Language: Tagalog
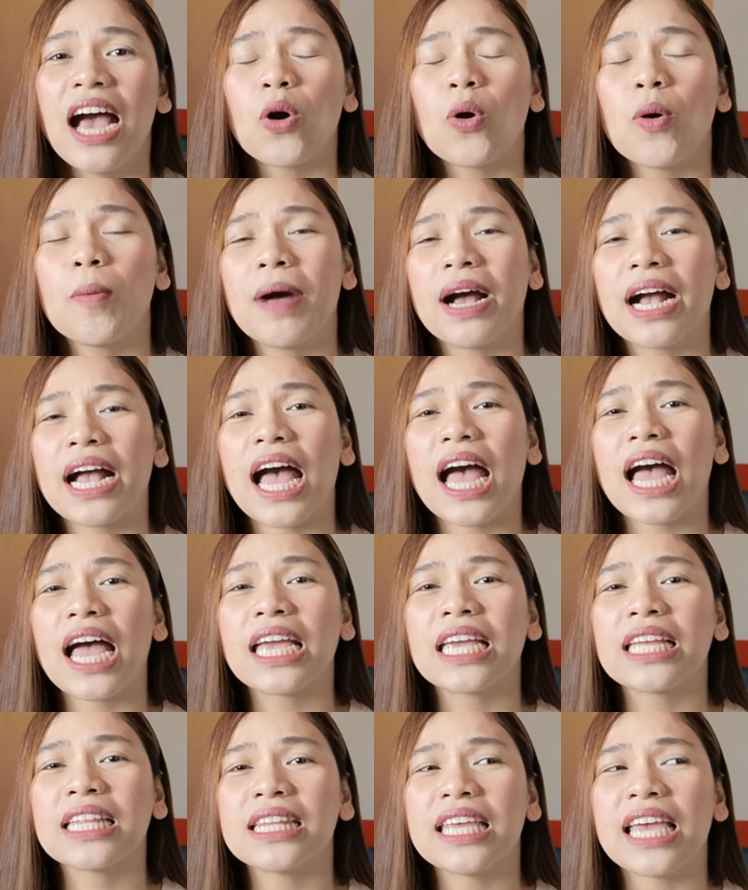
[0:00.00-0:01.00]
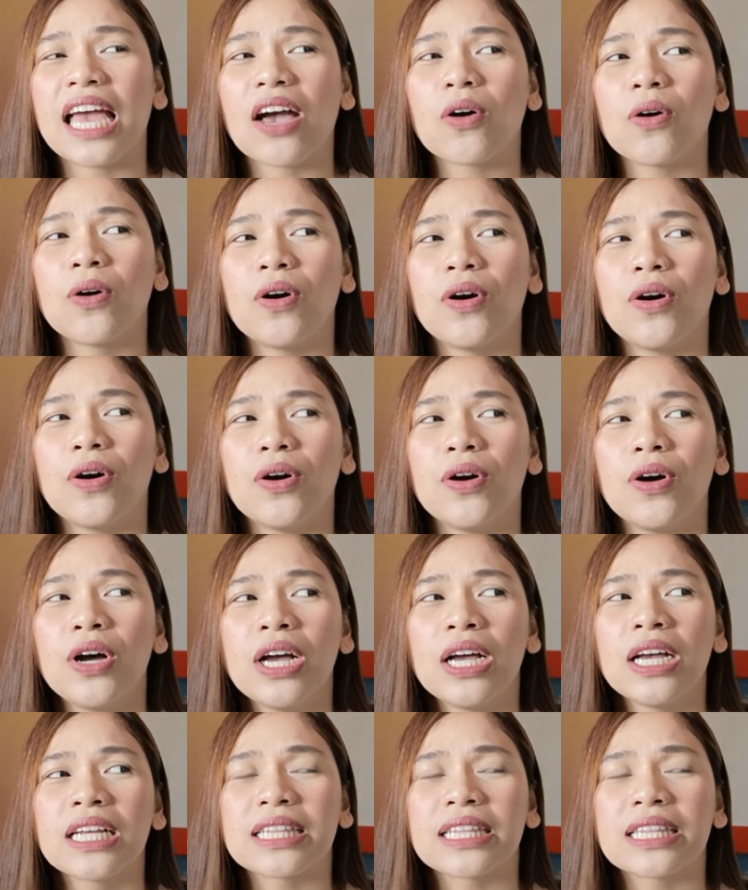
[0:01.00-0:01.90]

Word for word: Kumbaga, hindi ako,